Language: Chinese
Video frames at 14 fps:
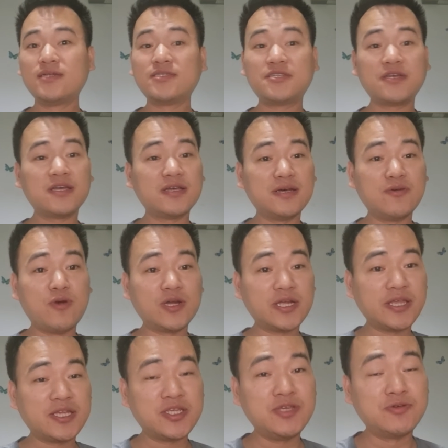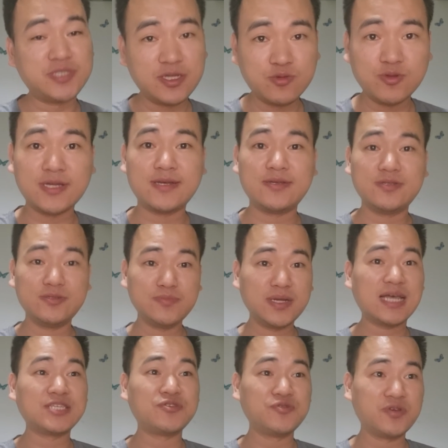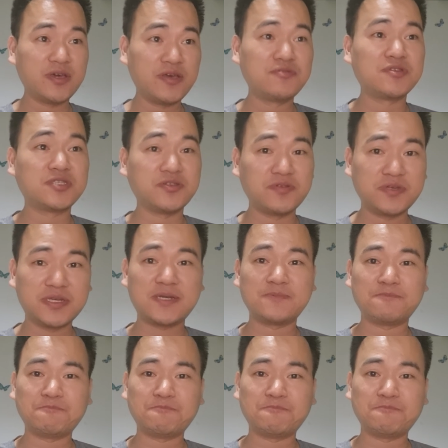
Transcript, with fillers: 这个网上也是有截图的，你们感兴趣可以去搜一下。